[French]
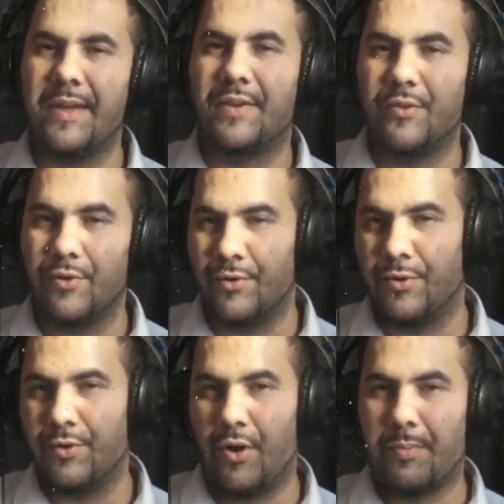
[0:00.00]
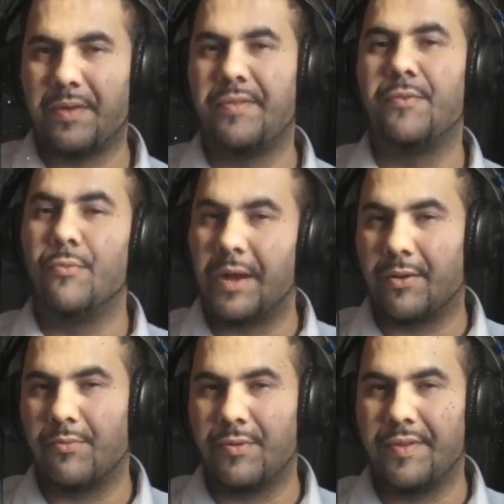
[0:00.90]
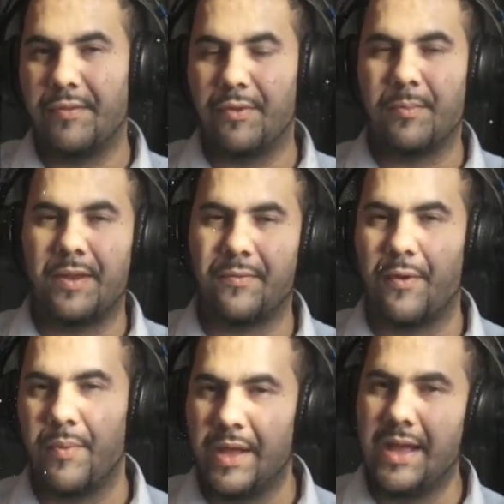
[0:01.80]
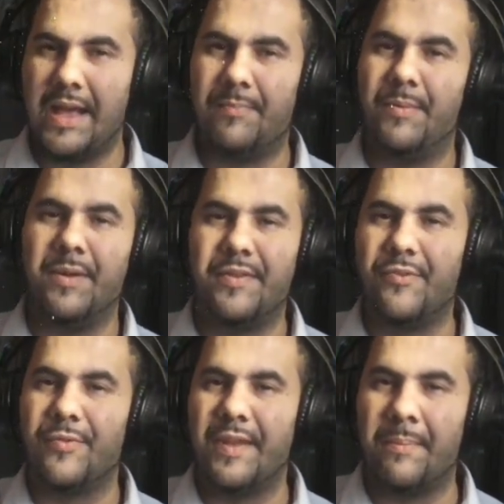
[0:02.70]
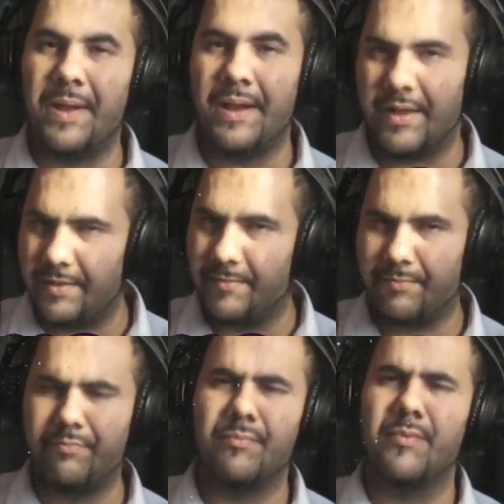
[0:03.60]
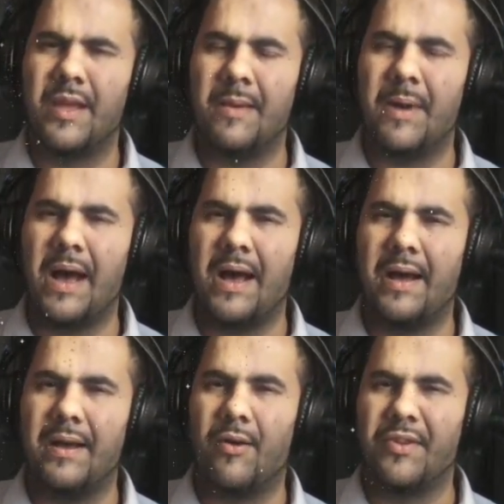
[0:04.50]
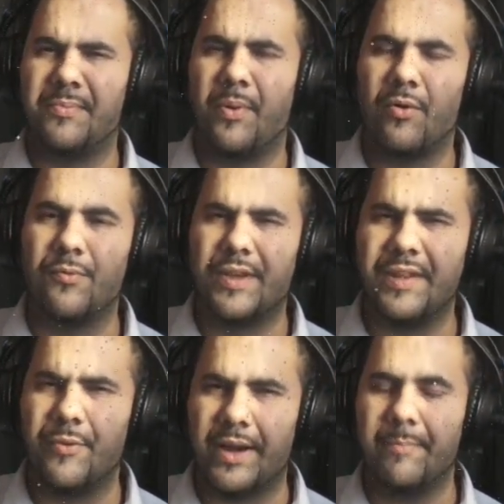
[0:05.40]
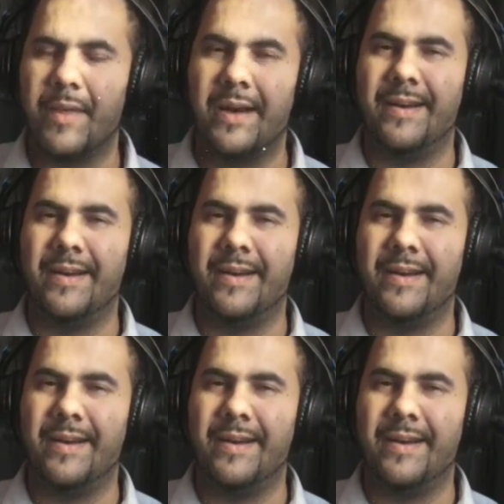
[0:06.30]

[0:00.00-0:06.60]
avec euh, en précision, ben, comme je vous disais, votre plateforme. Et puis ben, si je vous appelle, et eh bah en espérant que vous gagnerez,